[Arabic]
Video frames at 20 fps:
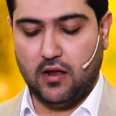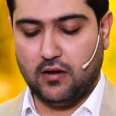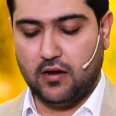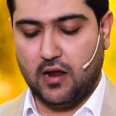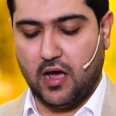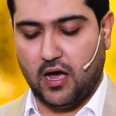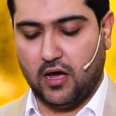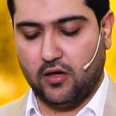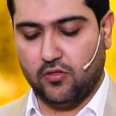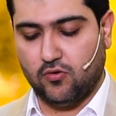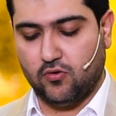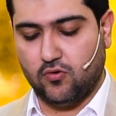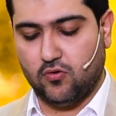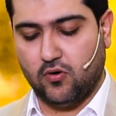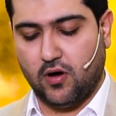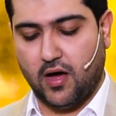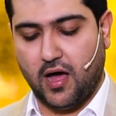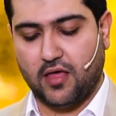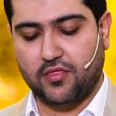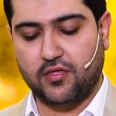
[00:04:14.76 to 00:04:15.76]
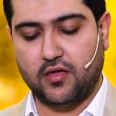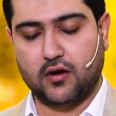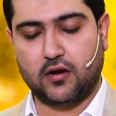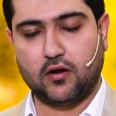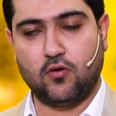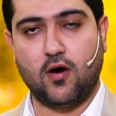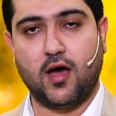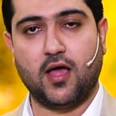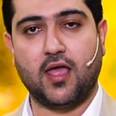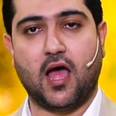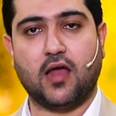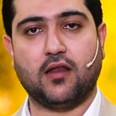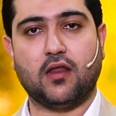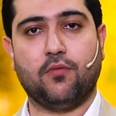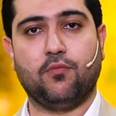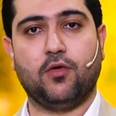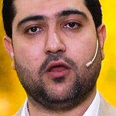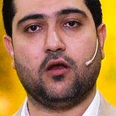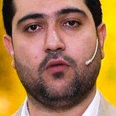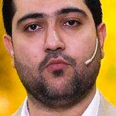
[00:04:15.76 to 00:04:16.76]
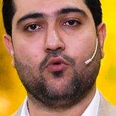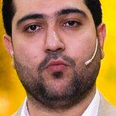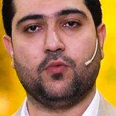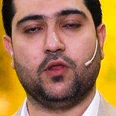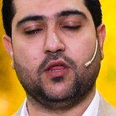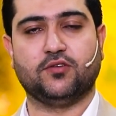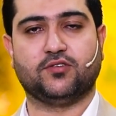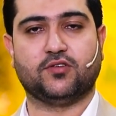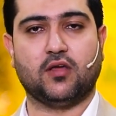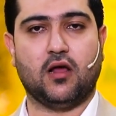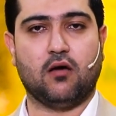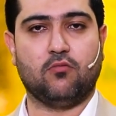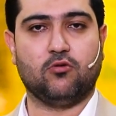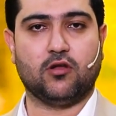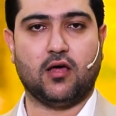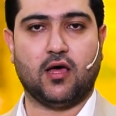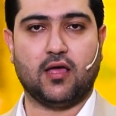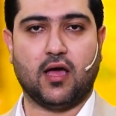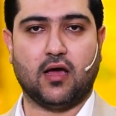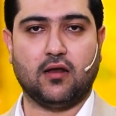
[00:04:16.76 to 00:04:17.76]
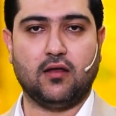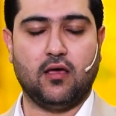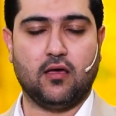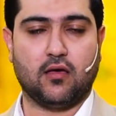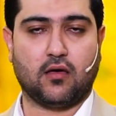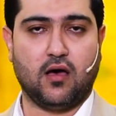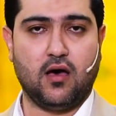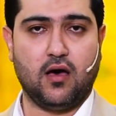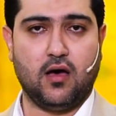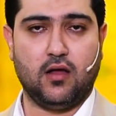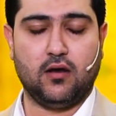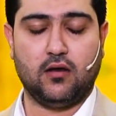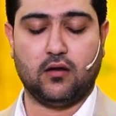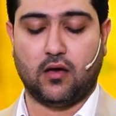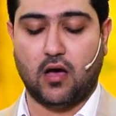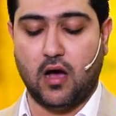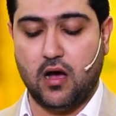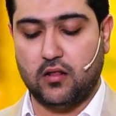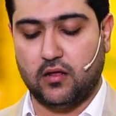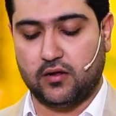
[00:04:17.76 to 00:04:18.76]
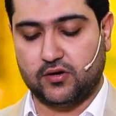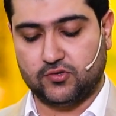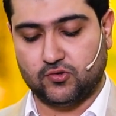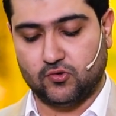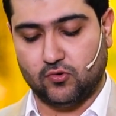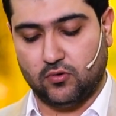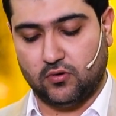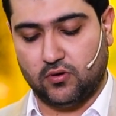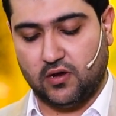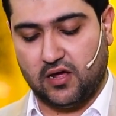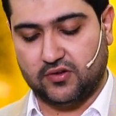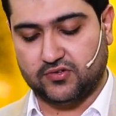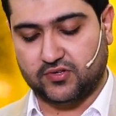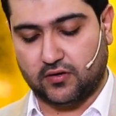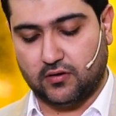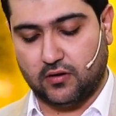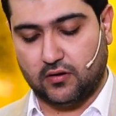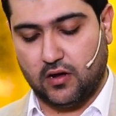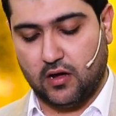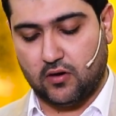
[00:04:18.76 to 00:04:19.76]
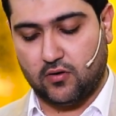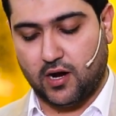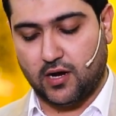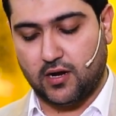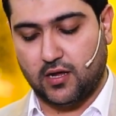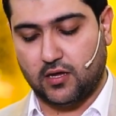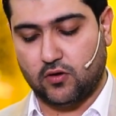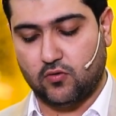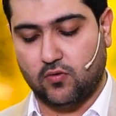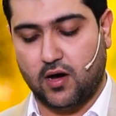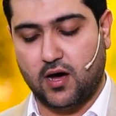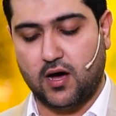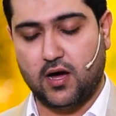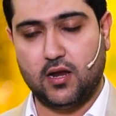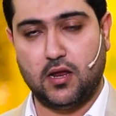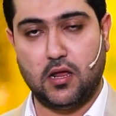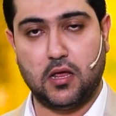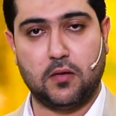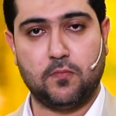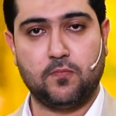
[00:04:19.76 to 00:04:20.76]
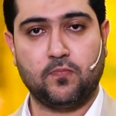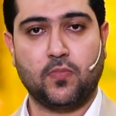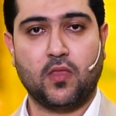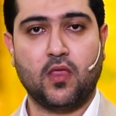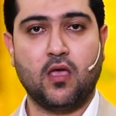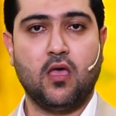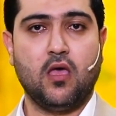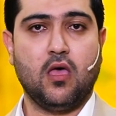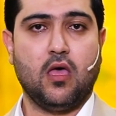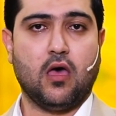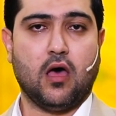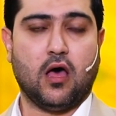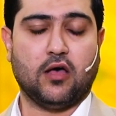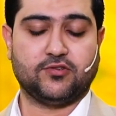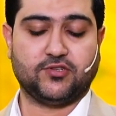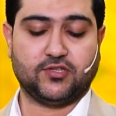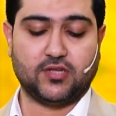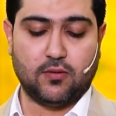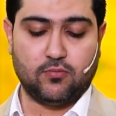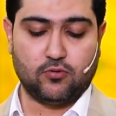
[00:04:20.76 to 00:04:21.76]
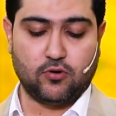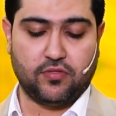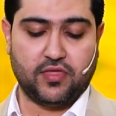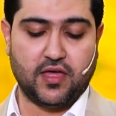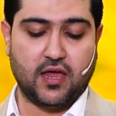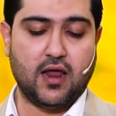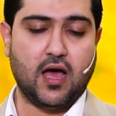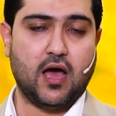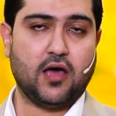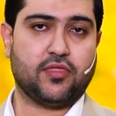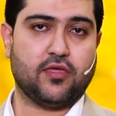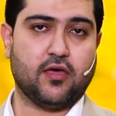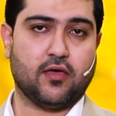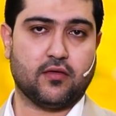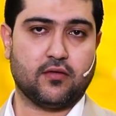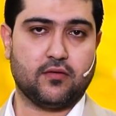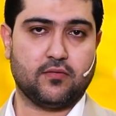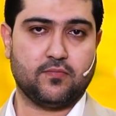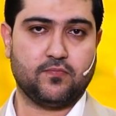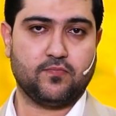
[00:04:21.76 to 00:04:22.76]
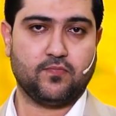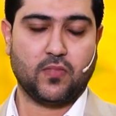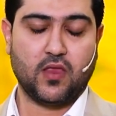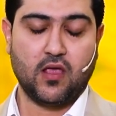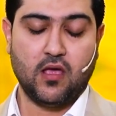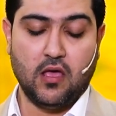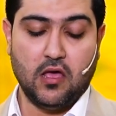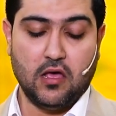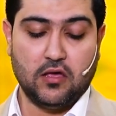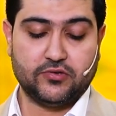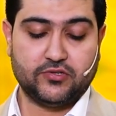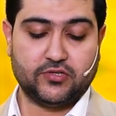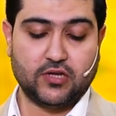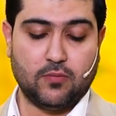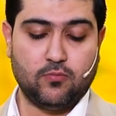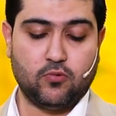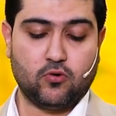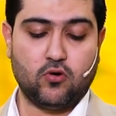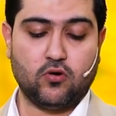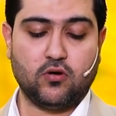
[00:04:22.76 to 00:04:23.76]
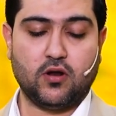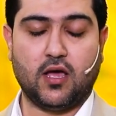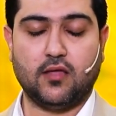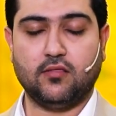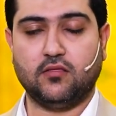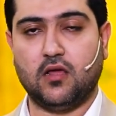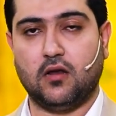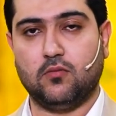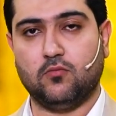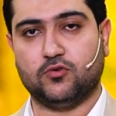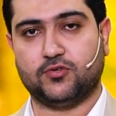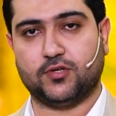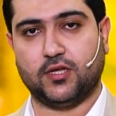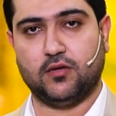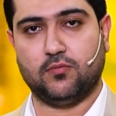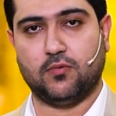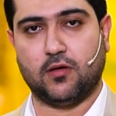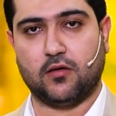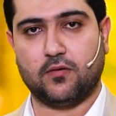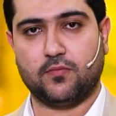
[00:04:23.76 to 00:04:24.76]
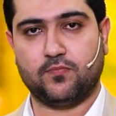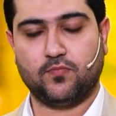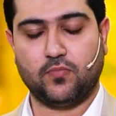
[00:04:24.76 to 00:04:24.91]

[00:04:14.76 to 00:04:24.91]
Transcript: لاحظوا هذه الروايه عن امير المؤمنين سلام الله عليه قال قال رسول الله صلى الله عليه واله الصبر ثلاثه صبر عند المصيبه